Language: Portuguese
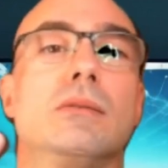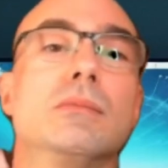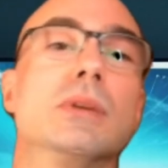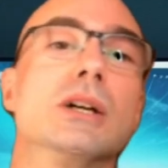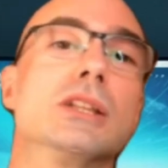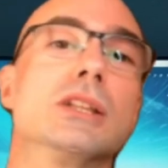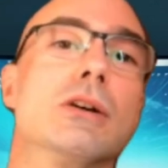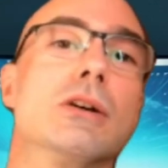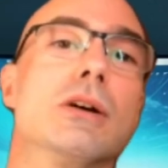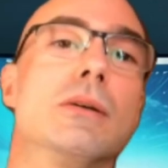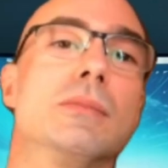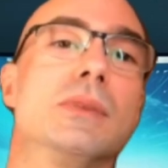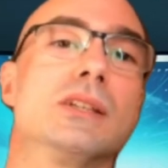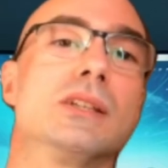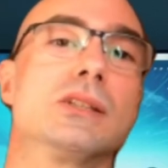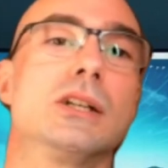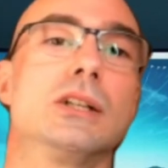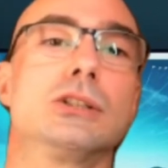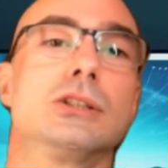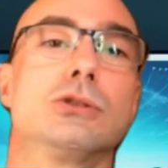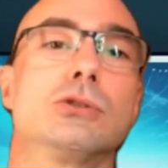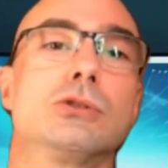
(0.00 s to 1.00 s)
e me mandar uma
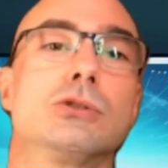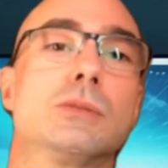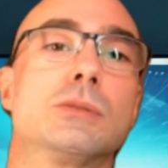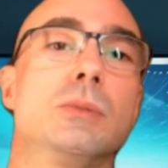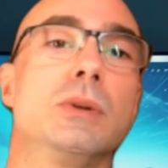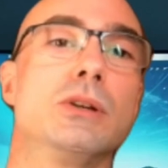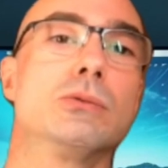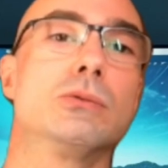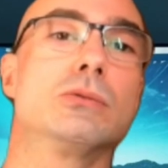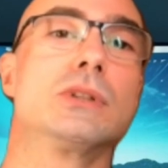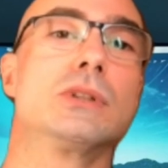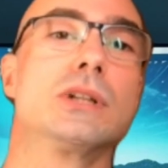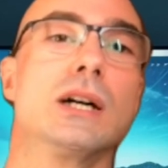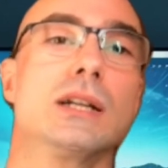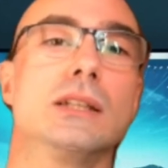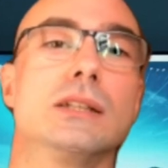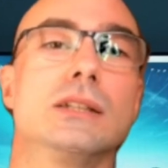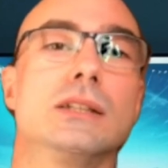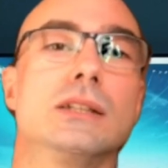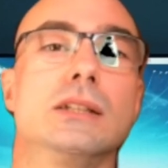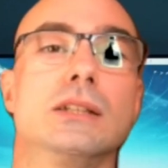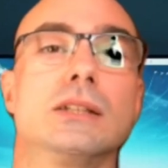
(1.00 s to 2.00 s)
mensagem que eu te explico
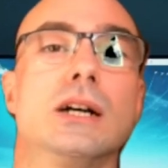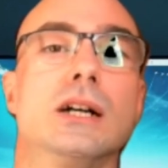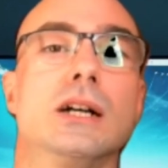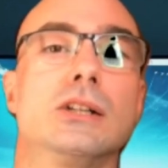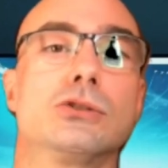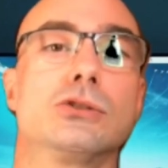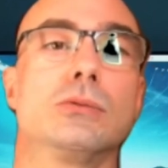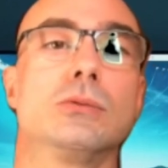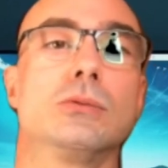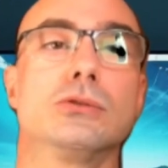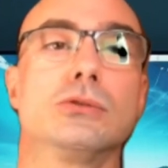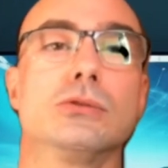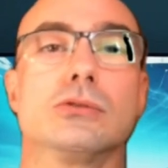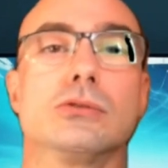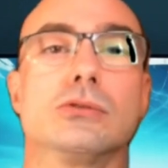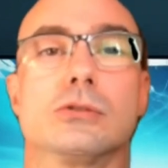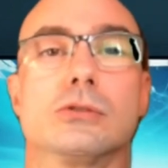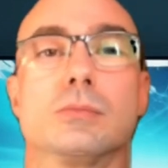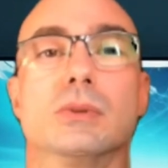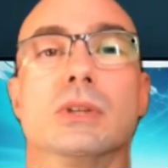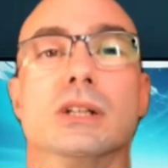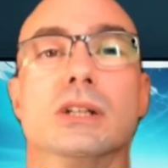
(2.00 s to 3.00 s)
cada detalhe sobre
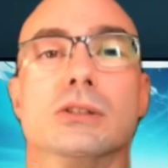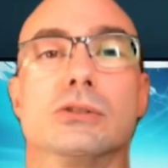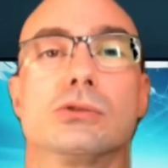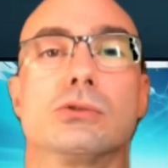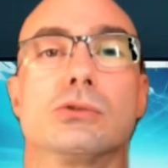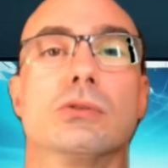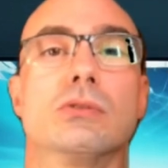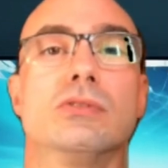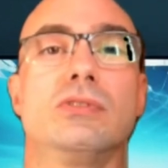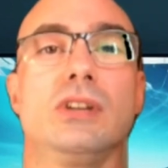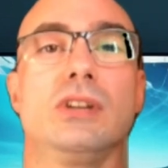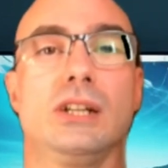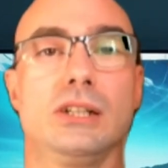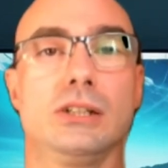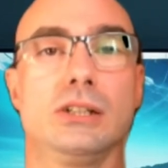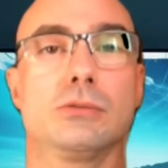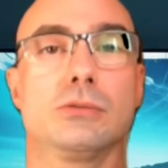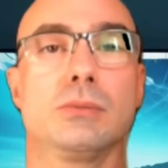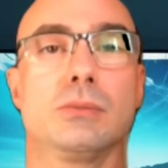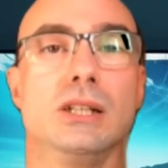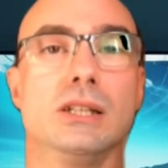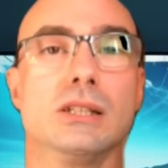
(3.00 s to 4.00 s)
todos os planos que eu
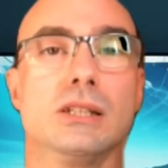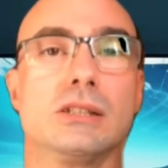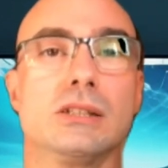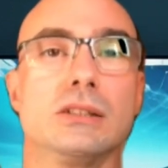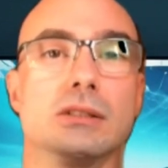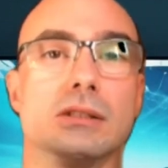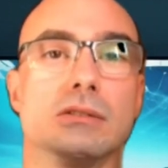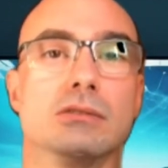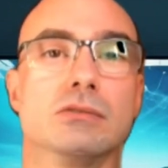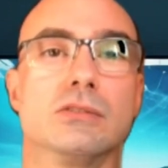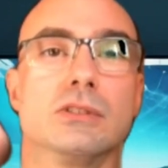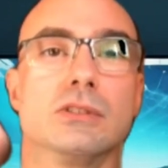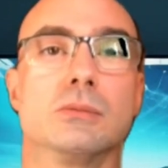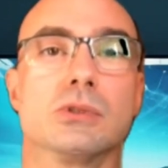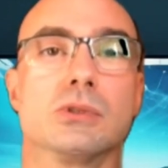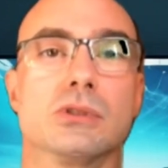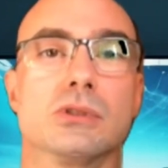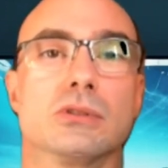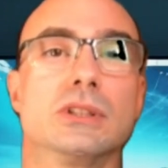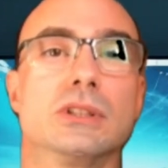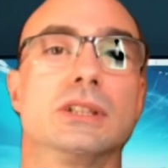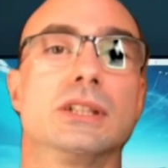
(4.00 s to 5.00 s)
ofereço, beleza? Então
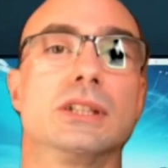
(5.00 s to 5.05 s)
vamos ao que